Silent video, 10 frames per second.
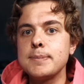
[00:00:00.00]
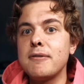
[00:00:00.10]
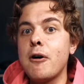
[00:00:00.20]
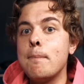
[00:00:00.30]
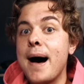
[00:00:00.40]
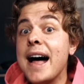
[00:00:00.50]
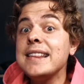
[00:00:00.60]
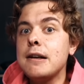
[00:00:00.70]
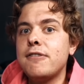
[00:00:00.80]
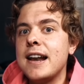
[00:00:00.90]
dass man vom
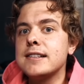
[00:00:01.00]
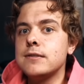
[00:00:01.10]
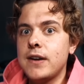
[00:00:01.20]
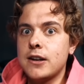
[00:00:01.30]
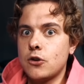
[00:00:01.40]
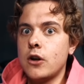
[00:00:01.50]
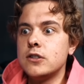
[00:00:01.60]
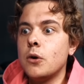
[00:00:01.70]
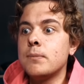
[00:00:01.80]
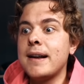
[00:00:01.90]
Partner verlassen werden
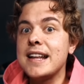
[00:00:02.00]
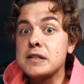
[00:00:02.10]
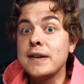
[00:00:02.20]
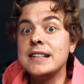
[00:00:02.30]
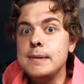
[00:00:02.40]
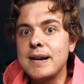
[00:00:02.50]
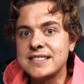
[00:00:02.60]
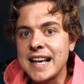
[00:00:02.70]
könnte und man deswegen lieber